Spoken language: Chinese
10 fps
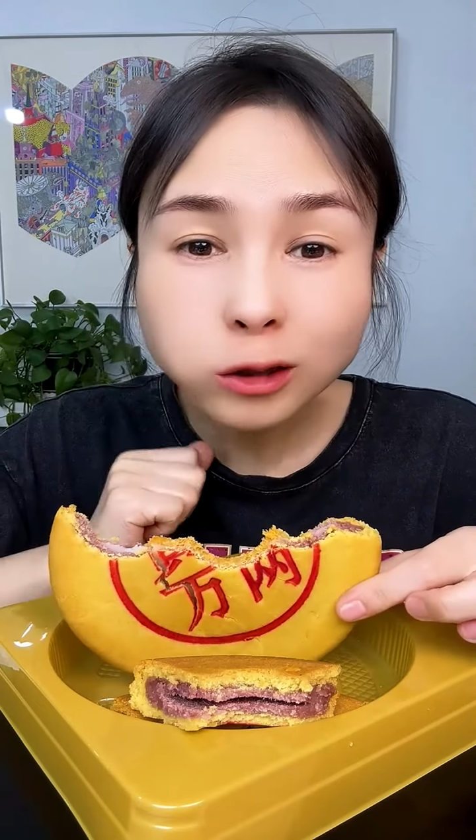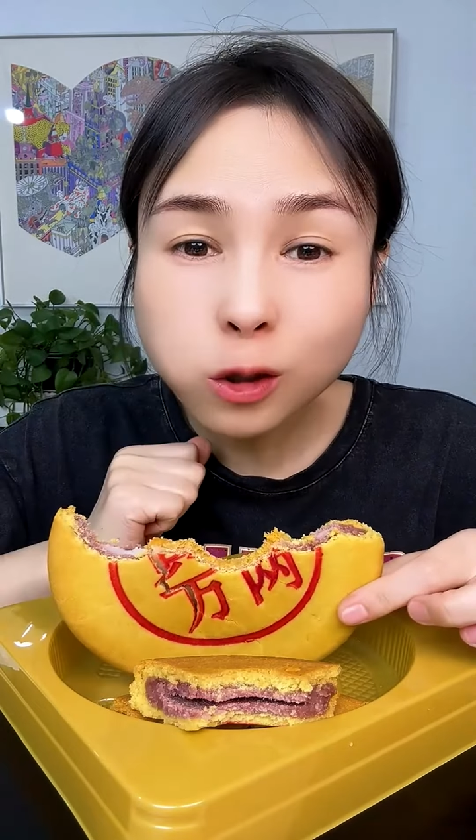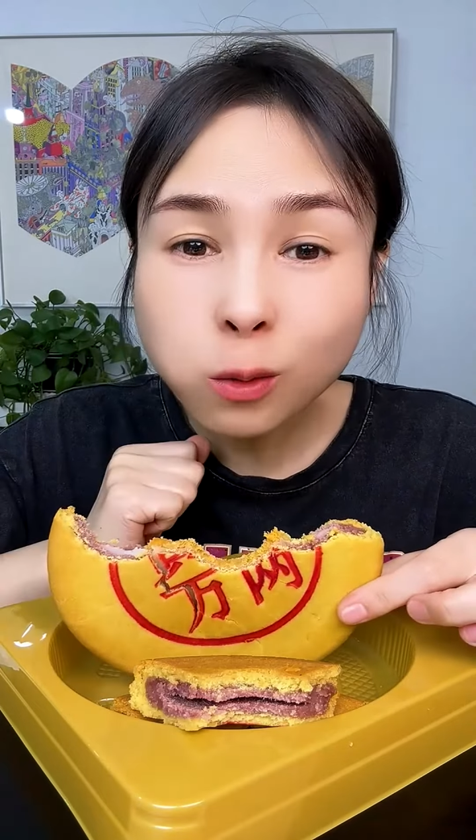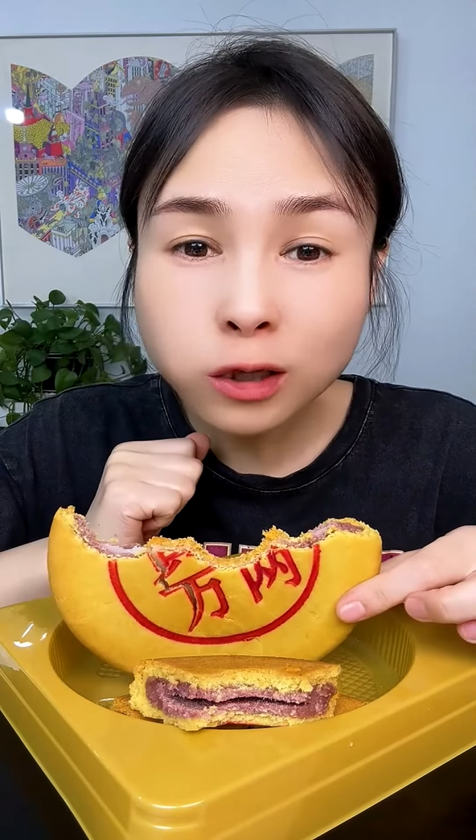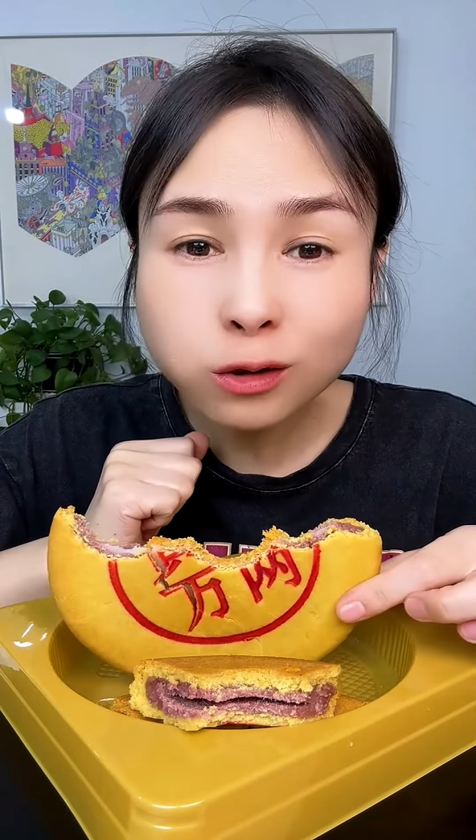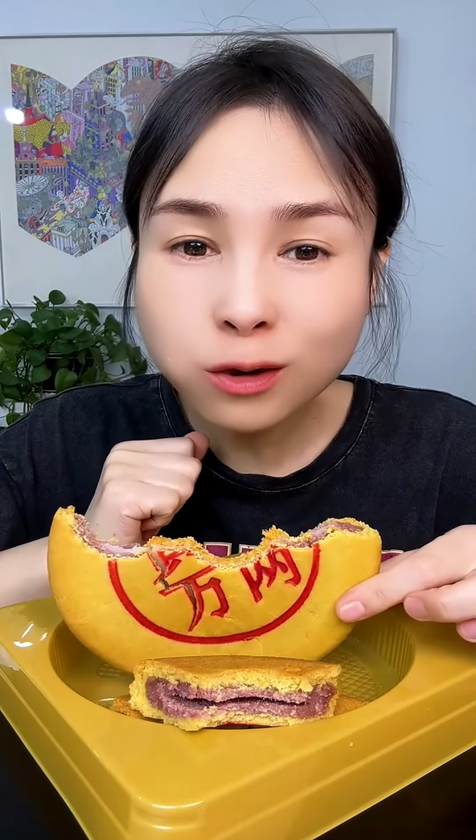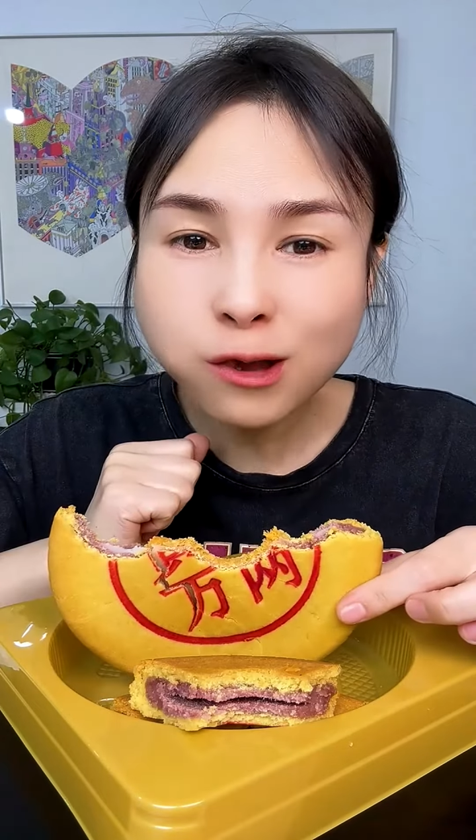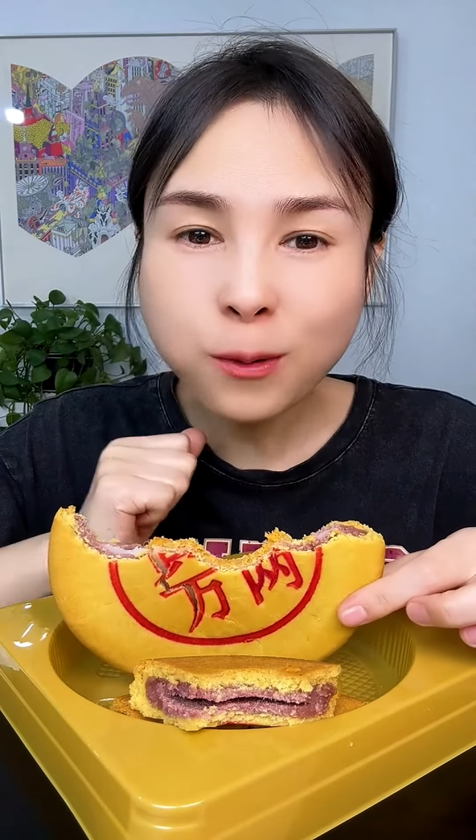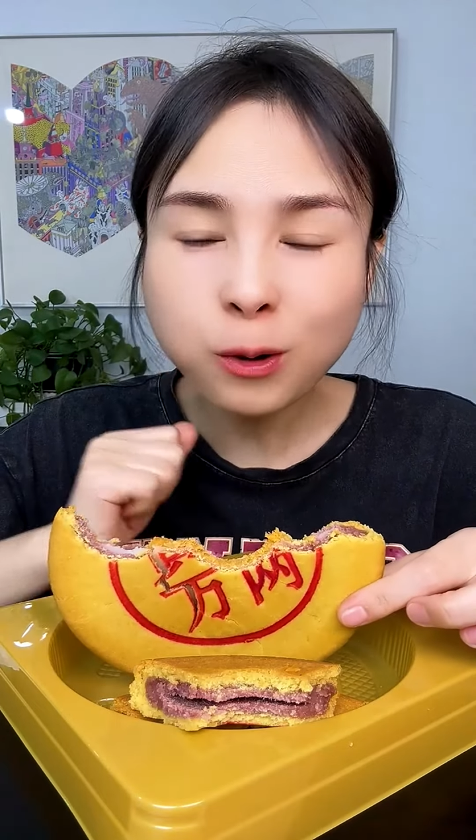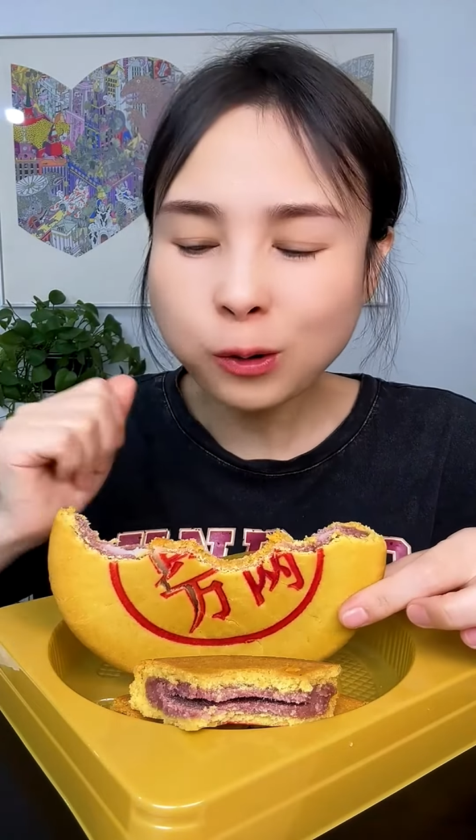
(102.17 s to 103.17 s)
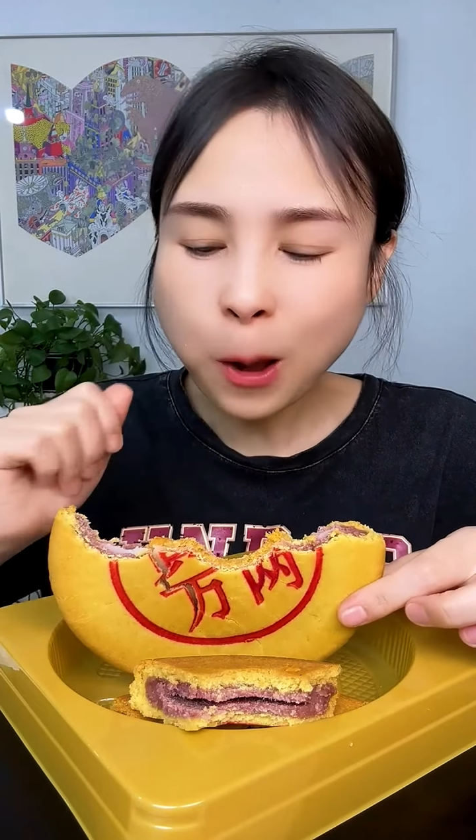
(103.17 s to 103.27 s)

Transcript: 九块九就给咱包邮